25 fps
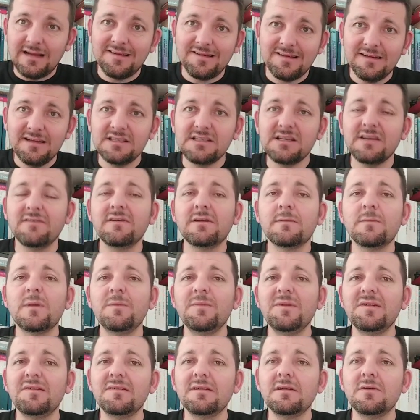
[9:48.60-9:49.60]
tersine
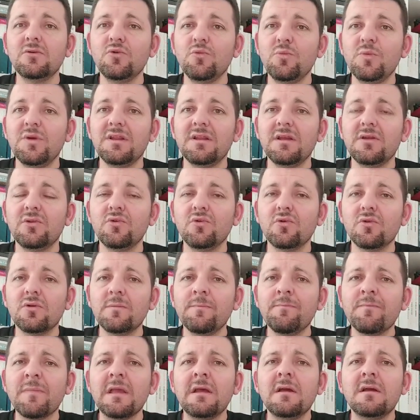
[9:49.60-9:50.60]
çevirmemizi ümit
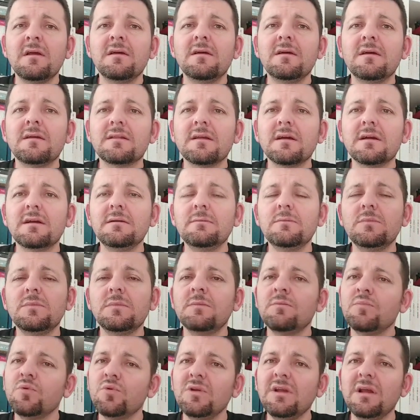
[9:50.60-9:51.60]
ediyorum. E,
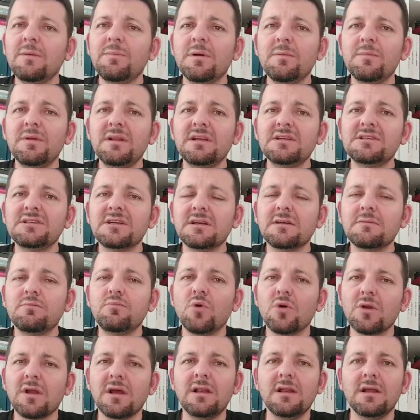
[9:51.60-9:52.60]
takım bunu
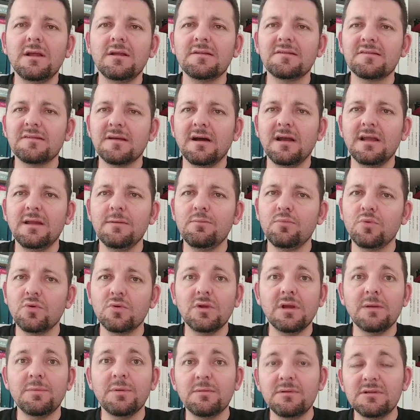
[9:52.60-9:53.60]
yapabilecek morale sahip,
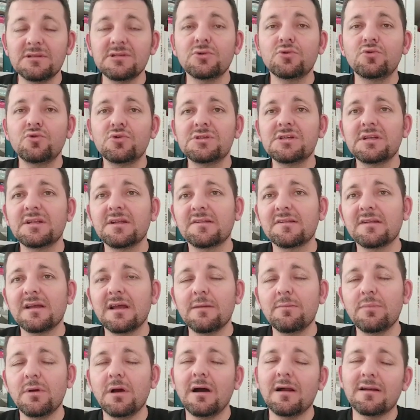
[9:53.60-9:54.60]
bunu yapabilecek güce de
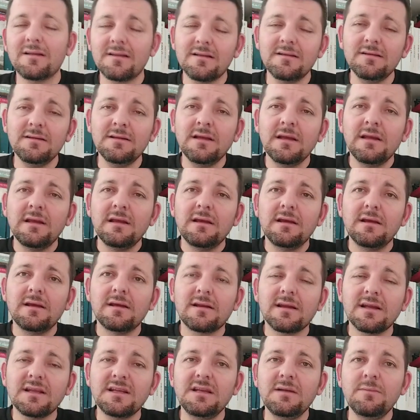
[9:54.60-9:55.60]
sahip. Artı
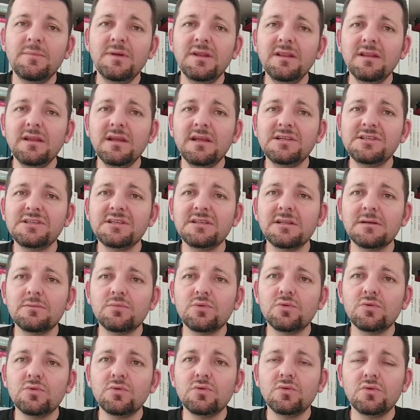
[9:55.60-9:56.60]
e, rakibin de
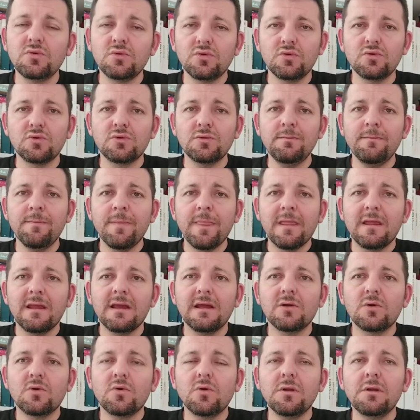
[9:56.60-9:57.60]
içinde bulunduğu durum.
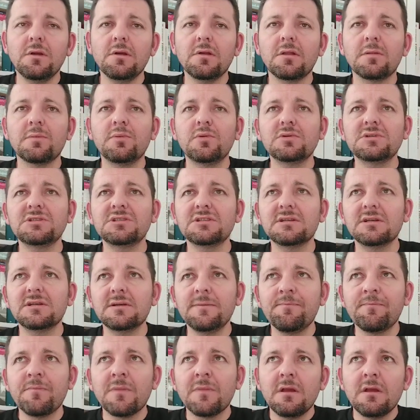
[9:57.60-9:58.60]
Yani Konya Spor
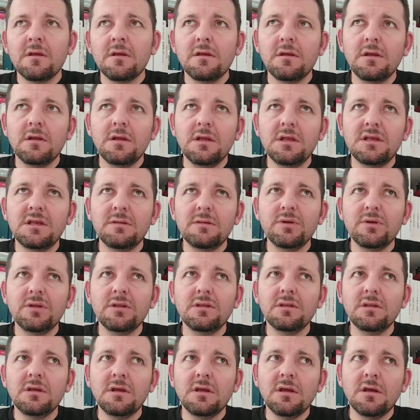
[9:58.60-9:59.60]
işte e,
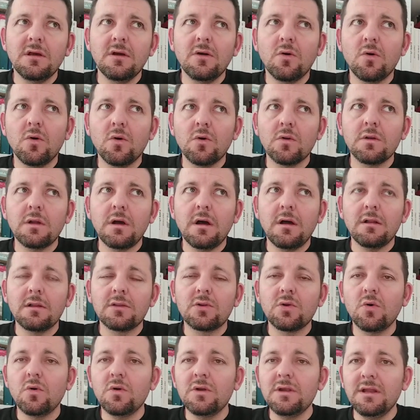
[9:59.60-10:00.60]

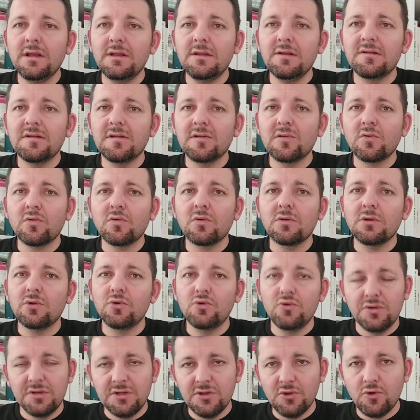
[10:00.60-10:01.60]
2016-17
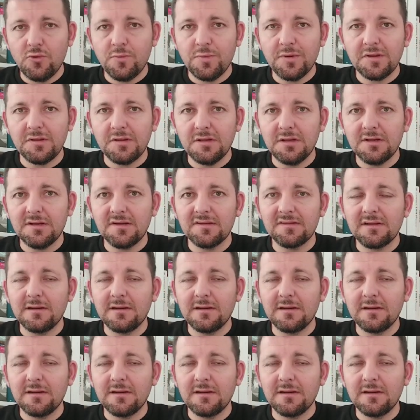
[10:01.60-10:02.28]
sezonunda Türkiye Kupası'nı